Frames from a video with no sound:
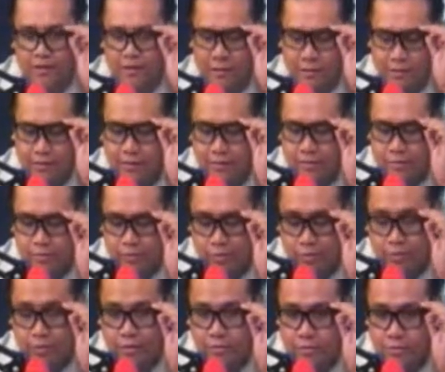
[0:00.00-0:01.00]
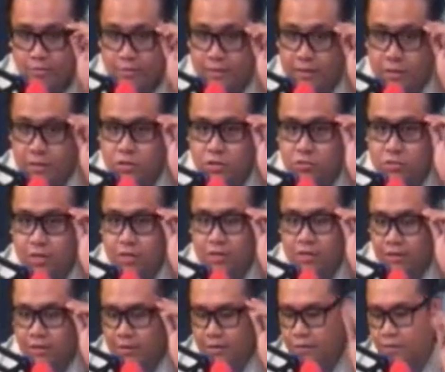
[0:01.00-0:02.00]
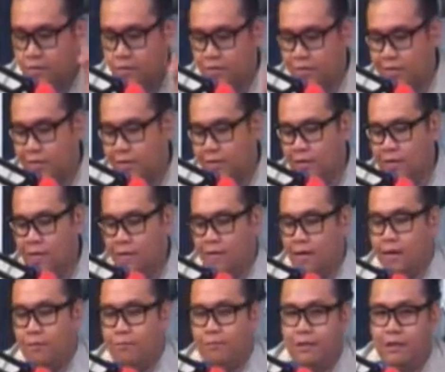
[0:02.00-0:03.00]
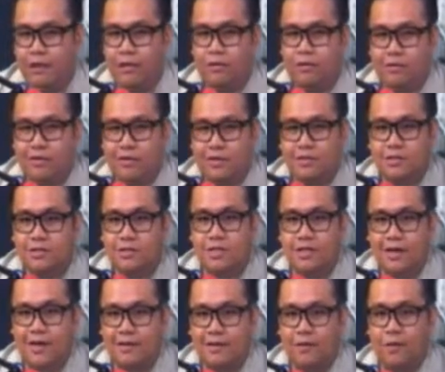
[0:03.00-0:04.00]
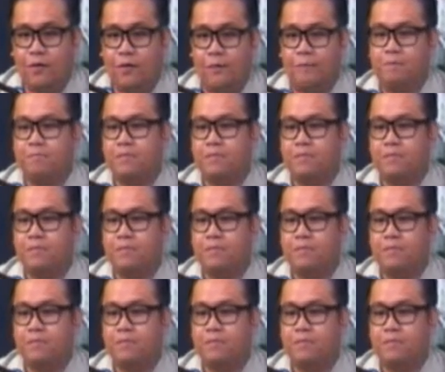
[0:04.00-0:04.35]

Oh, yung, mas mataas yung kanyang ano, Apelido kaysa sa rango.